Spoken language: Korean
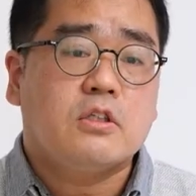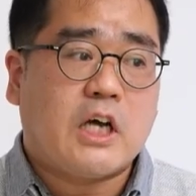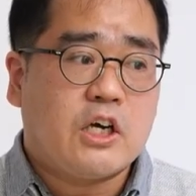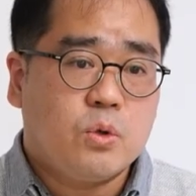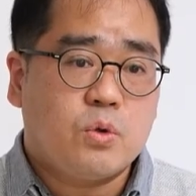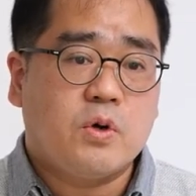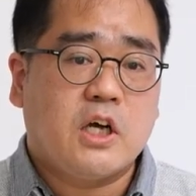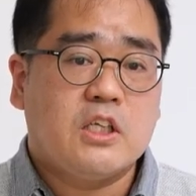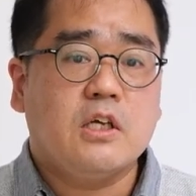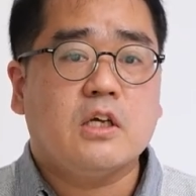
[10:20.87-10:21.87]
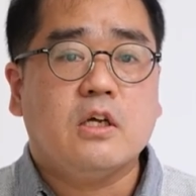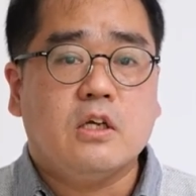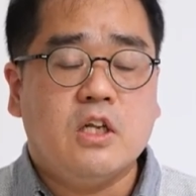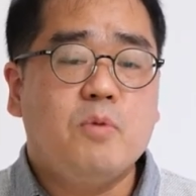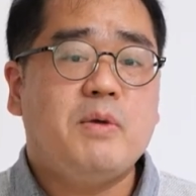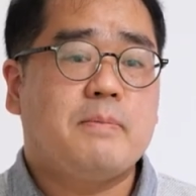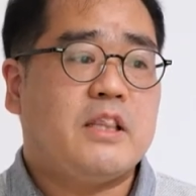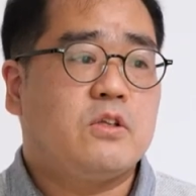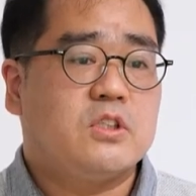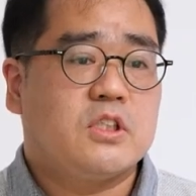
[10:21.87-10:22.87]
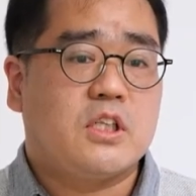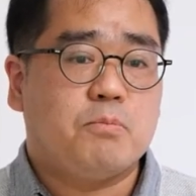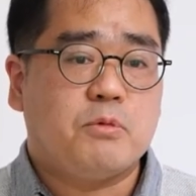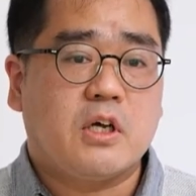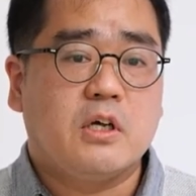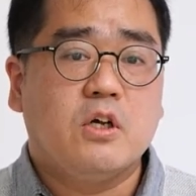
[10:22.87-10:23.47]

작은 도서관이 1년 만에 만들어지게 됩니다.